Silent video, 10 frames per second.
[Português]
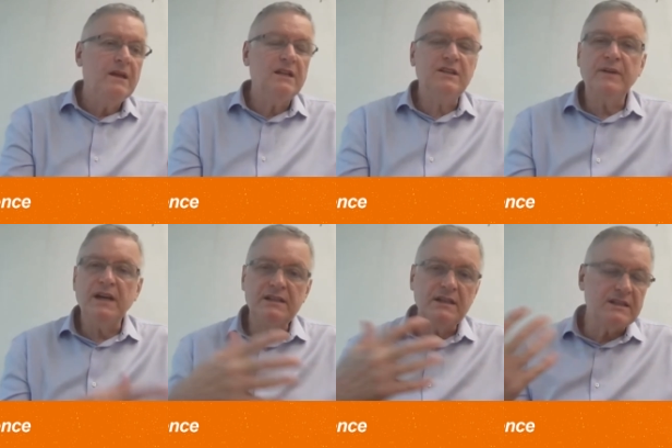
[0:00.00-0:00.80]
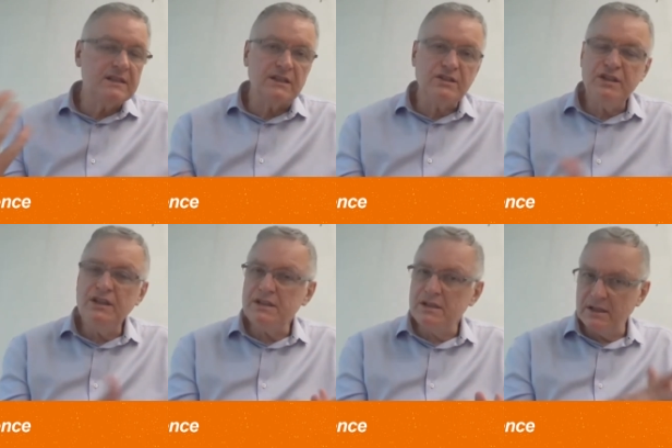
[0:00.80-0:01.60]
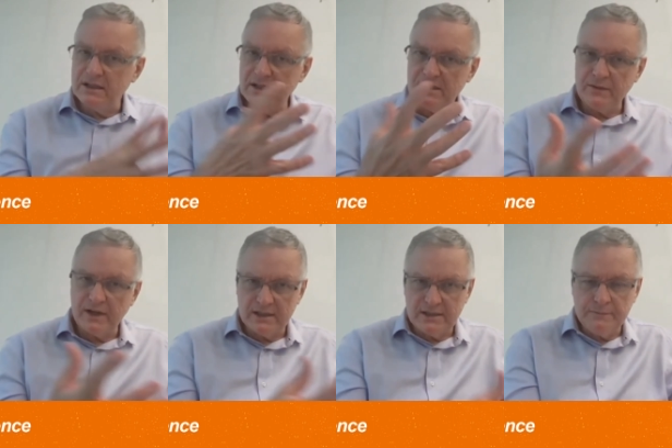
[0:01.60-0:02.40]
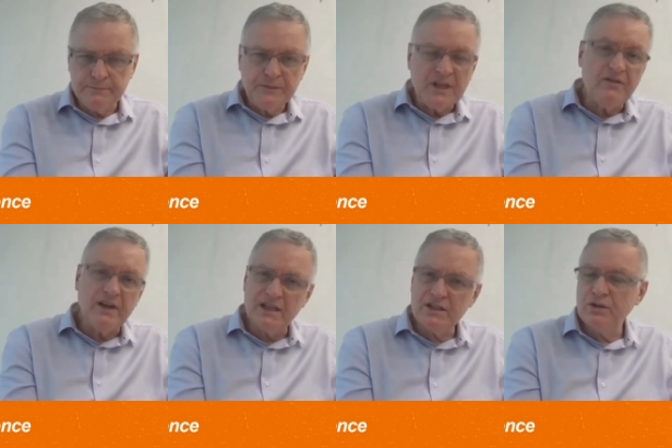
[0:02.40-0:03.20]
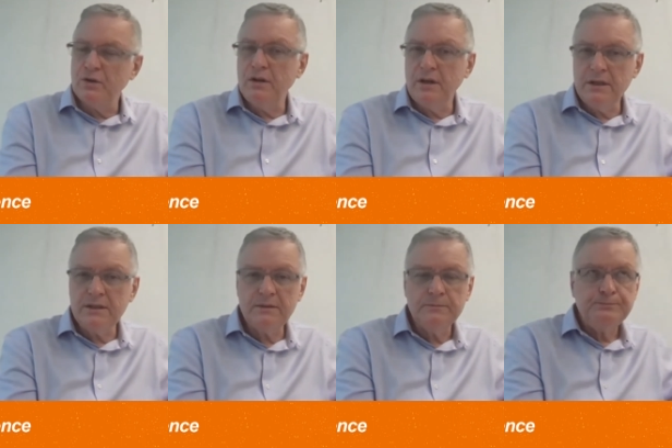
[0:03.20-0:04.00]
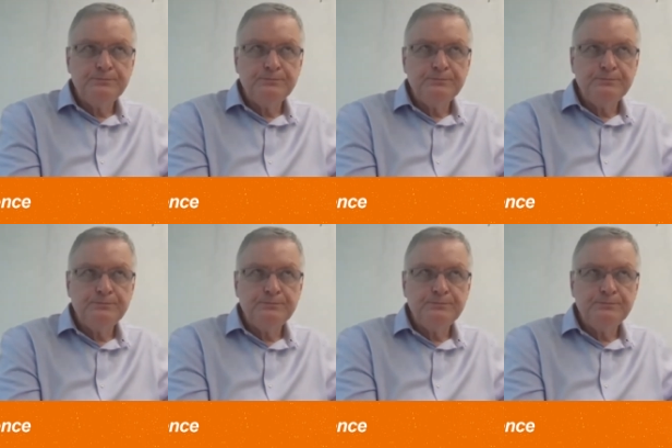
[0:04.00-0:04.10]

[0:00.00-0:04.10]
Elas fazem as estatísticas, elas fazem avaliações,